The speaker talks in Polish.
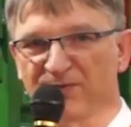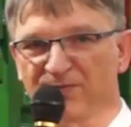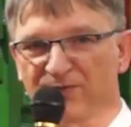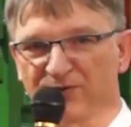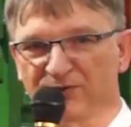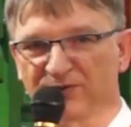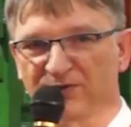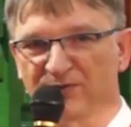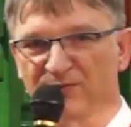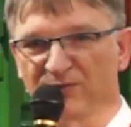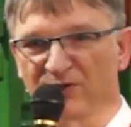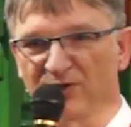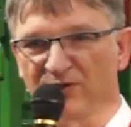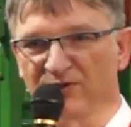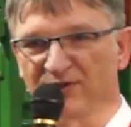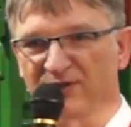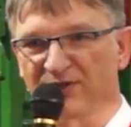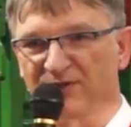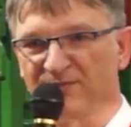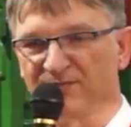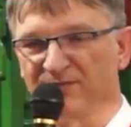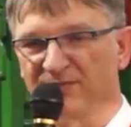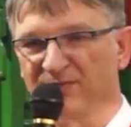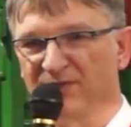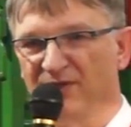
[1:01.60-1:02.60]
pod tym
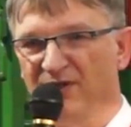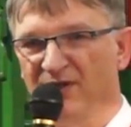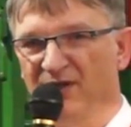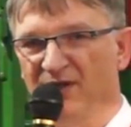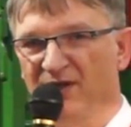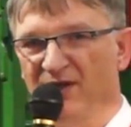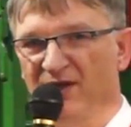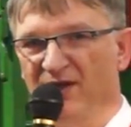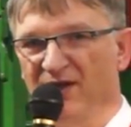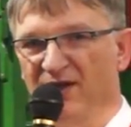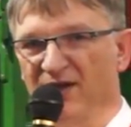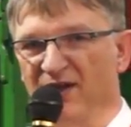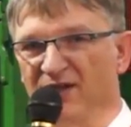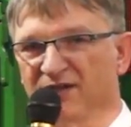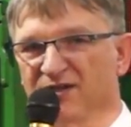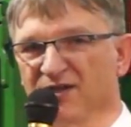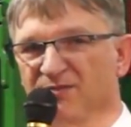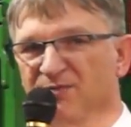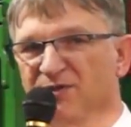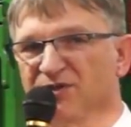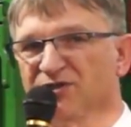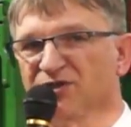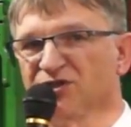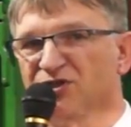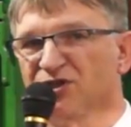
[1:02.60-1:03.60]
kątem.
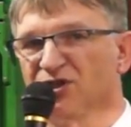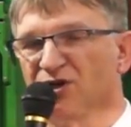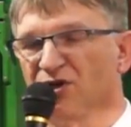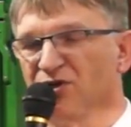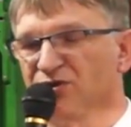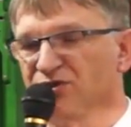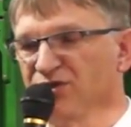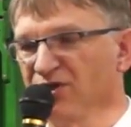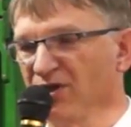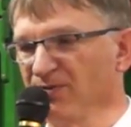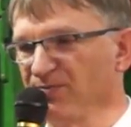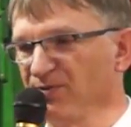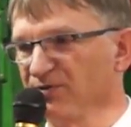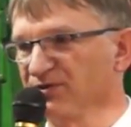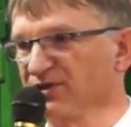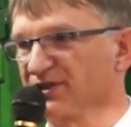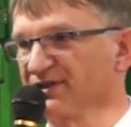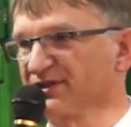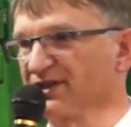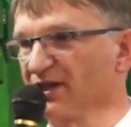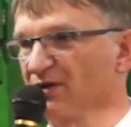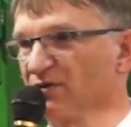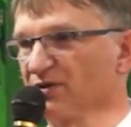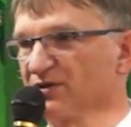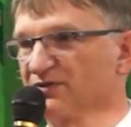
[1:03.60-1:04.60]
Natomiast jeżeli chodzi o
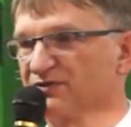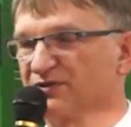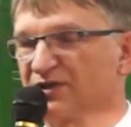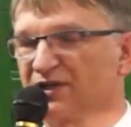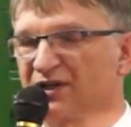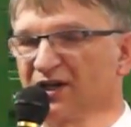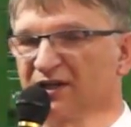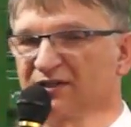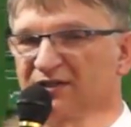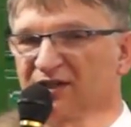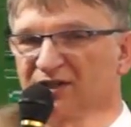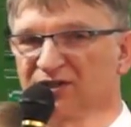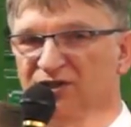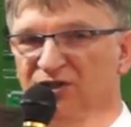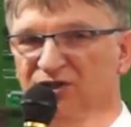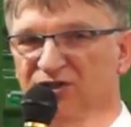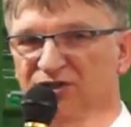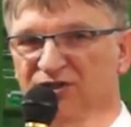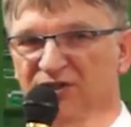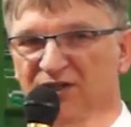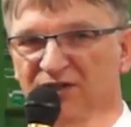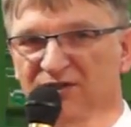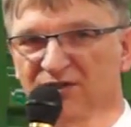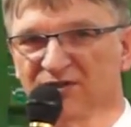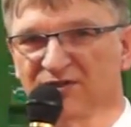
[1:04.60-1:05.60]
pozostałe urządzenia
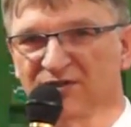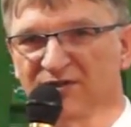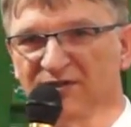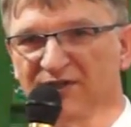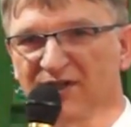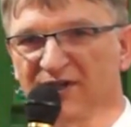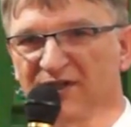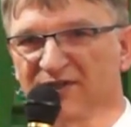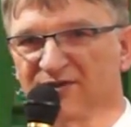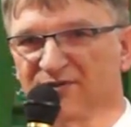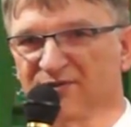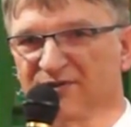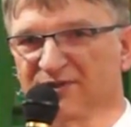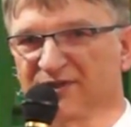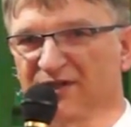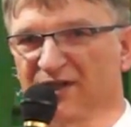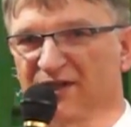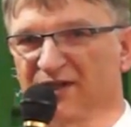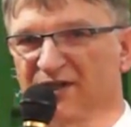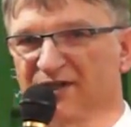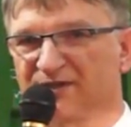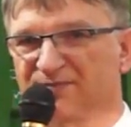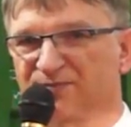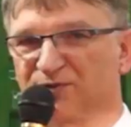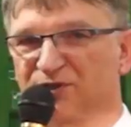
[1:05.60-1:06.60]
techniczne, doskonale są
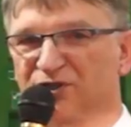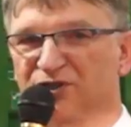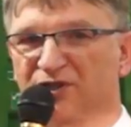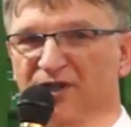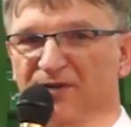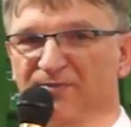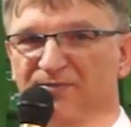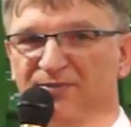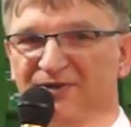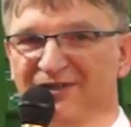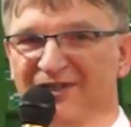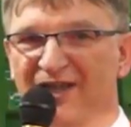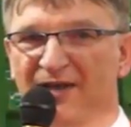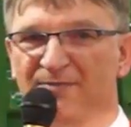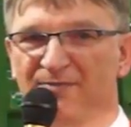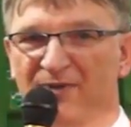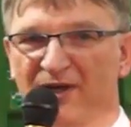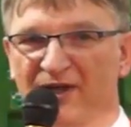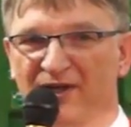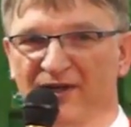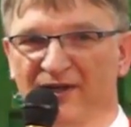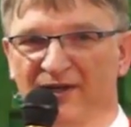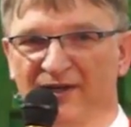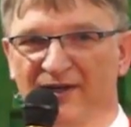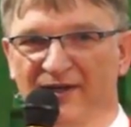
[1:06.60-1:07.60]
znane z przyczep DB.
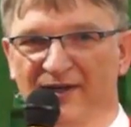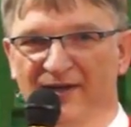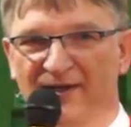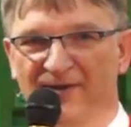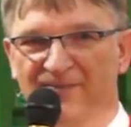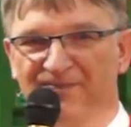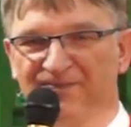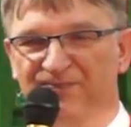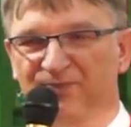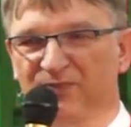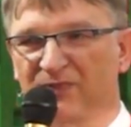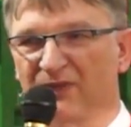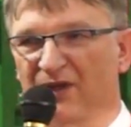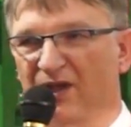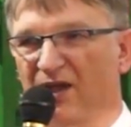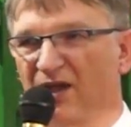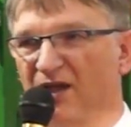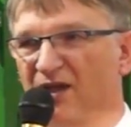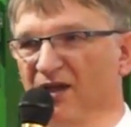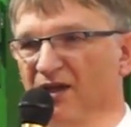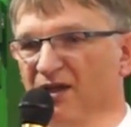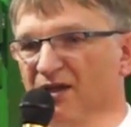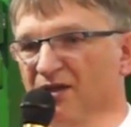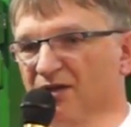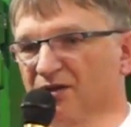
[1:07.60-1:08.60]

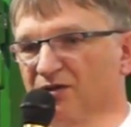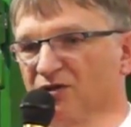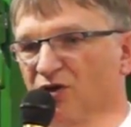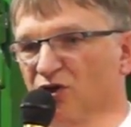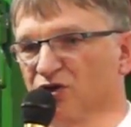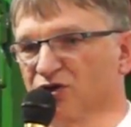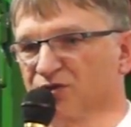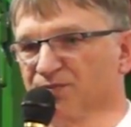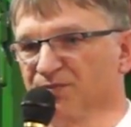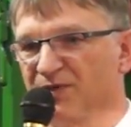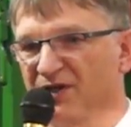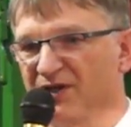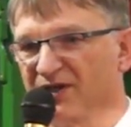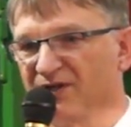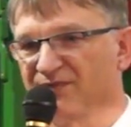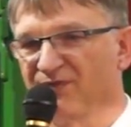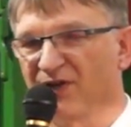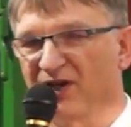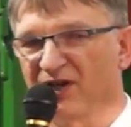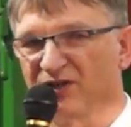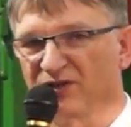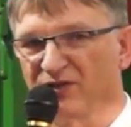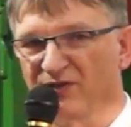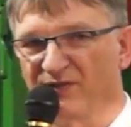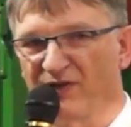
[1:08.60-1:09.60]
E, choćby
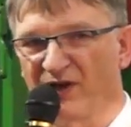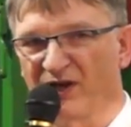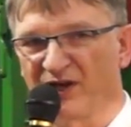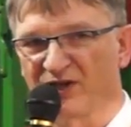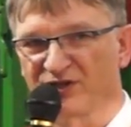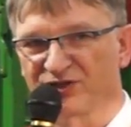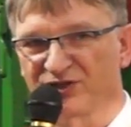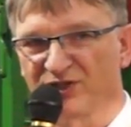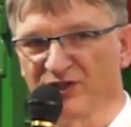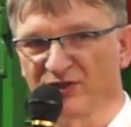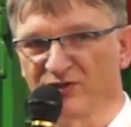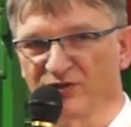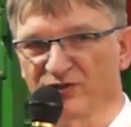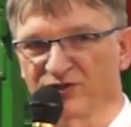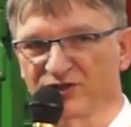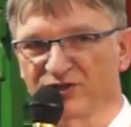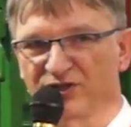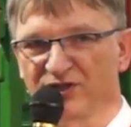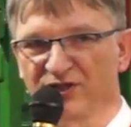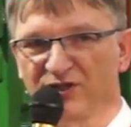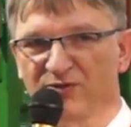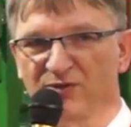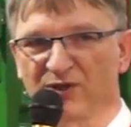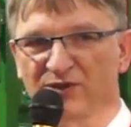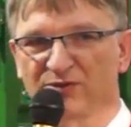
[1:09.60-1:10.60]
gwarantowana szczelność
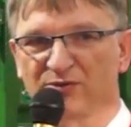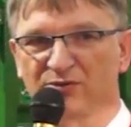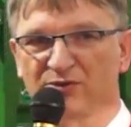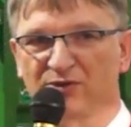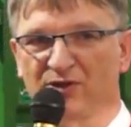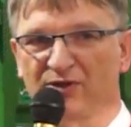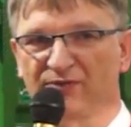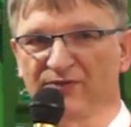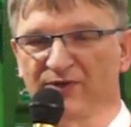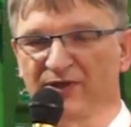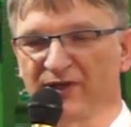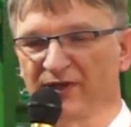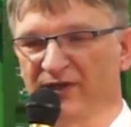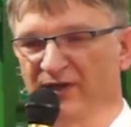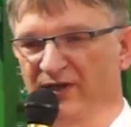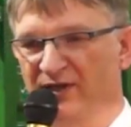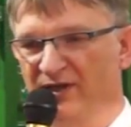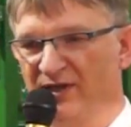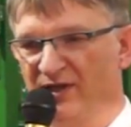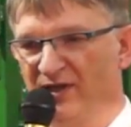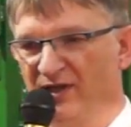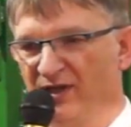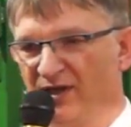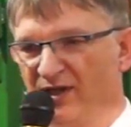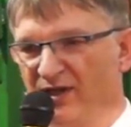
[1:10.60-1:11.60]
skrzyni ładunkowej,
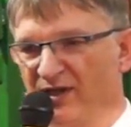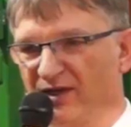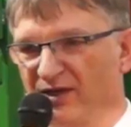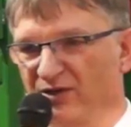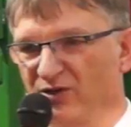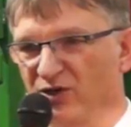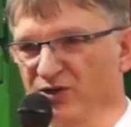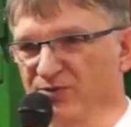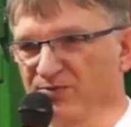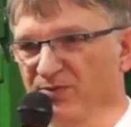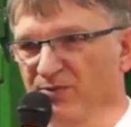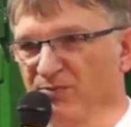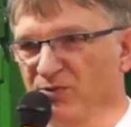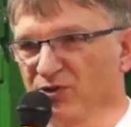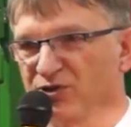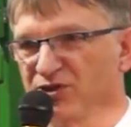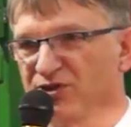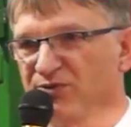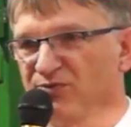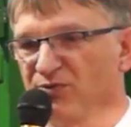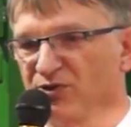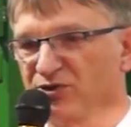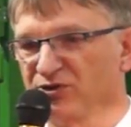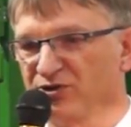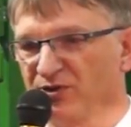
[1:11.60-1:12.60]
e, choćby
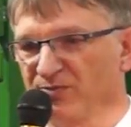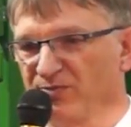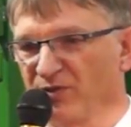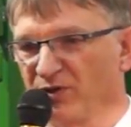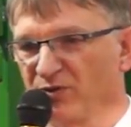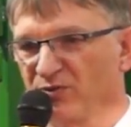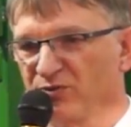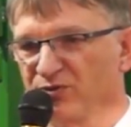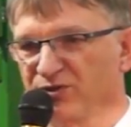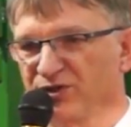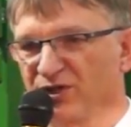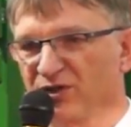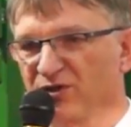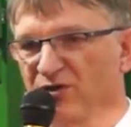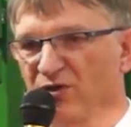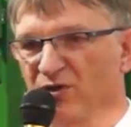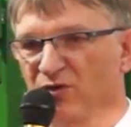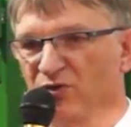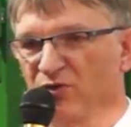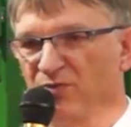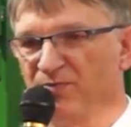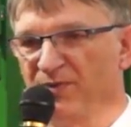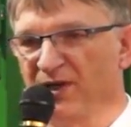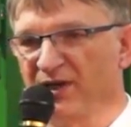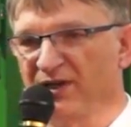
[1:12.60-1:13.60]
możliwość doboru różnego
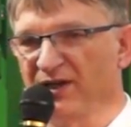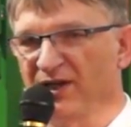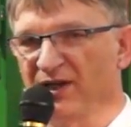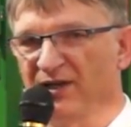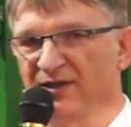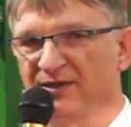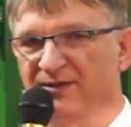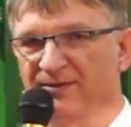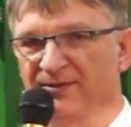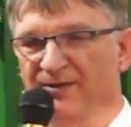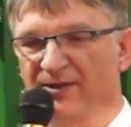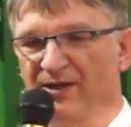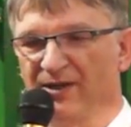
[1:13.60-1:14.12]
ogumienia